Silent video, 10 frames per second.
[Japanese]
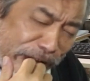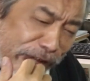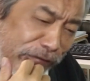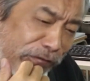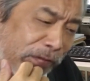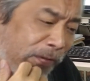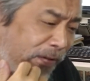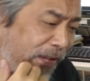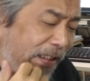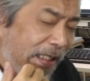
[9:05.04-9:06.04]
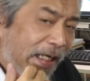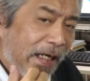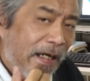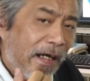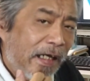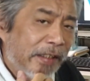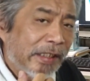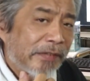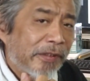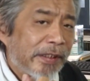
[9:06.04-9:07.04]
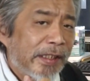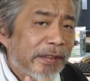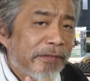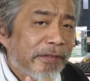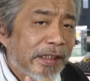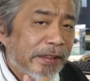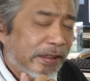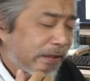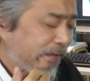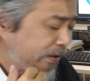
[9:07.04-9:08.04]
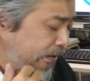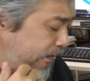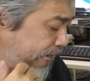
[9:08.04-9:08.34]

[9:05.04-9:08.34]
ていうのもありなのかなという感じがします。